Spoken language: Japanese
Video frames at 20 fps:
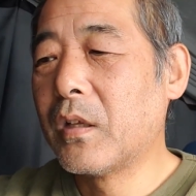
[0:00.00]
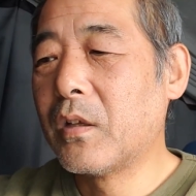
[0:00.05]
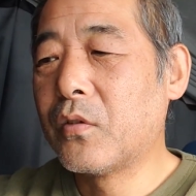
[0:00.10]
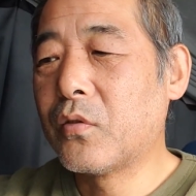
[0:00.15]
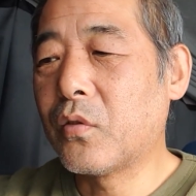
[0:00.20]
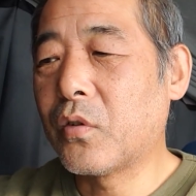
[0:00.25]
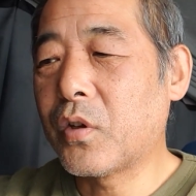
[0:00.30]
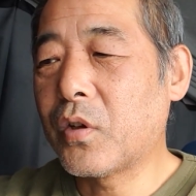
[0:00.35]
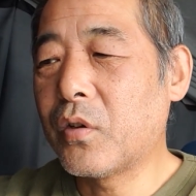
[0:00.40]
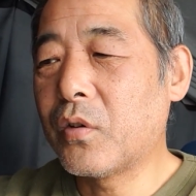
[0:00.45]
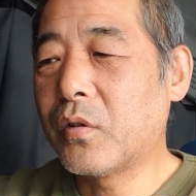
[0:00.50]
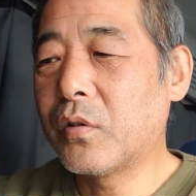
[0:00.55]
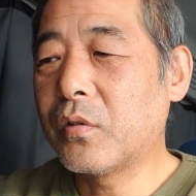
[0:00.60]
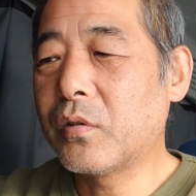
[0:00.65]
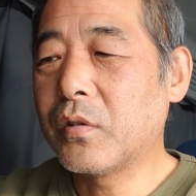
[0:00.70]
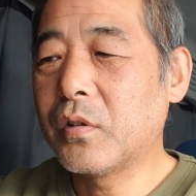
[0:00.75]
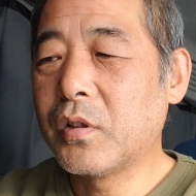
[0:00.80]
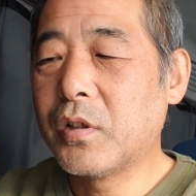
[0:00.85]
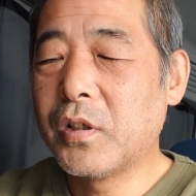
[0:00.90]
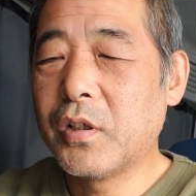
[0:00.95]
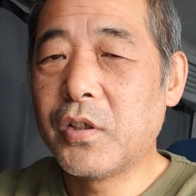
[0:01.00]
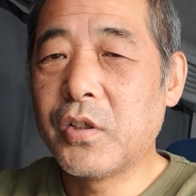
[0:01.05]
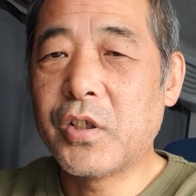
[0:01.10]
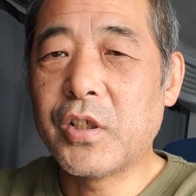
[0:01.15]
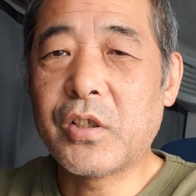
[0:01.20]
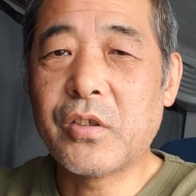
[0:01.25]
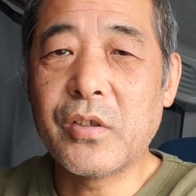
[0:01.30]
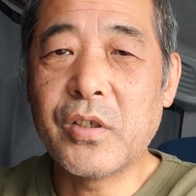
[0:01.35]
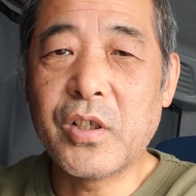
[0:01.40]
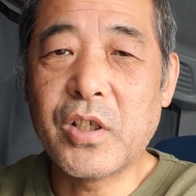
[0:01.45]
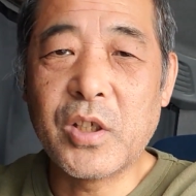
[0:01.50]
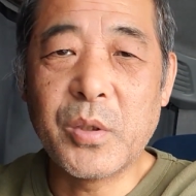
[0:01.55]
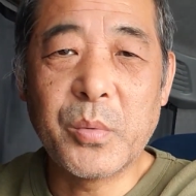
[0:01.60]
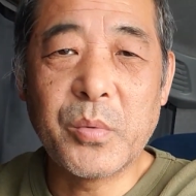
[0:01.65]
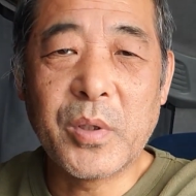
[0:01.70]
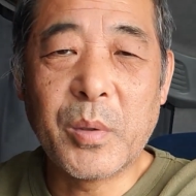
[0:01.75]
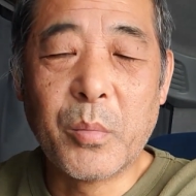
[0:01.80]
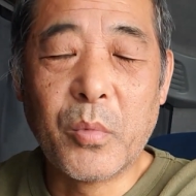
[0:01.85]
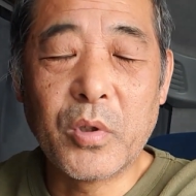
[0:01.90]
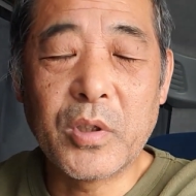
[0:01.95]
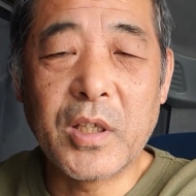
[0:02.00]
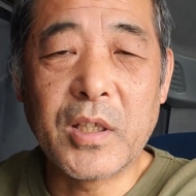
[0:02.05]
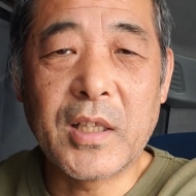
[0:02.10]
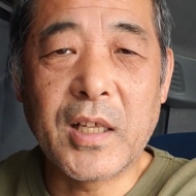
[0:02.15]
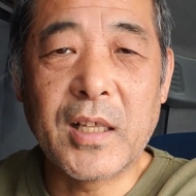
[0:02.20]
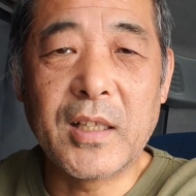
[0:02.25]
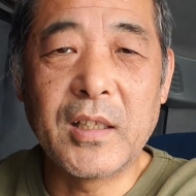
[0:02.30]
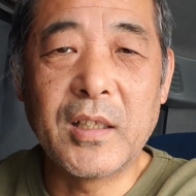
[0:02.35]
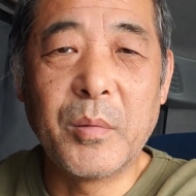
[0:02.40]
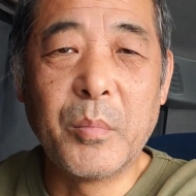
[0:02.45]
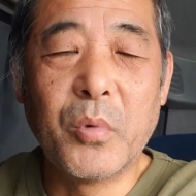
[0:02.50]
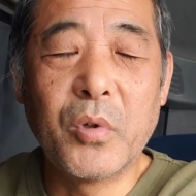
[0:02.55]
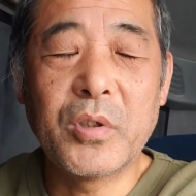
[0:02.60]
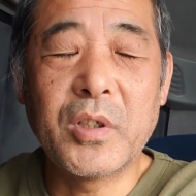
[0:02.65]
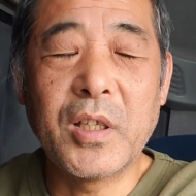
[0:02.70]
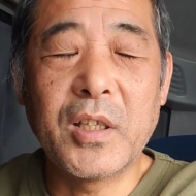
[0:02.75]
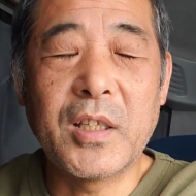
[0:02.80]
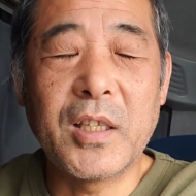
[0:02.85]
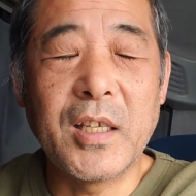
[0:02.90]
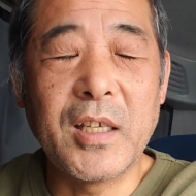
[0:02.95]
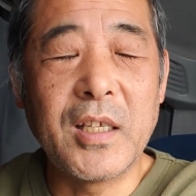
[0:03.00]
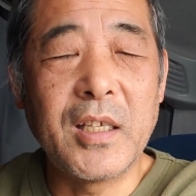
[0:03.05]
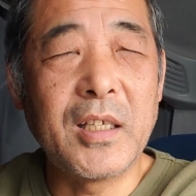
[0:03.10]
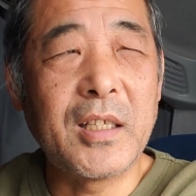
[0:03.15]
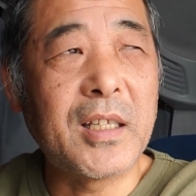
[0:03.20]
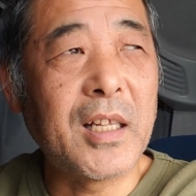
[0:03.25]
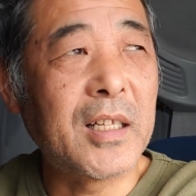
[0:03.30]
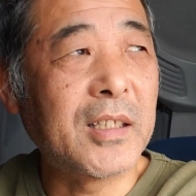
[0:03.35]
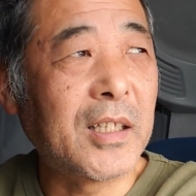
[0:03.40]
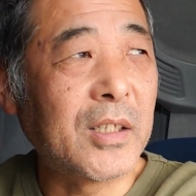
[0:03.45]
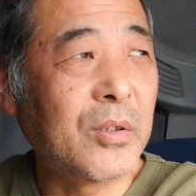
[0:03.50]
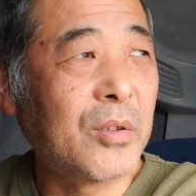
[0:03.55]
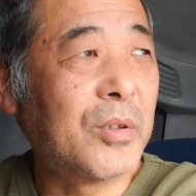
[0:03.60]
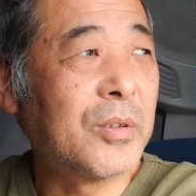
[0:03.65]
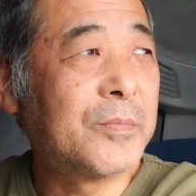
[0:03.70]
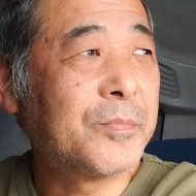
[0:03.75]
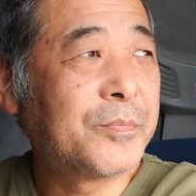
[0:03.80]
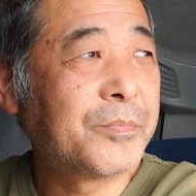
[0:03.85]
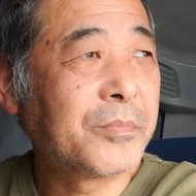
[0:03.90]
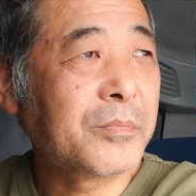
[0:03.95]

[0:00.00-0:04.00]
それを、実に自分はモテた、モテていたんだと。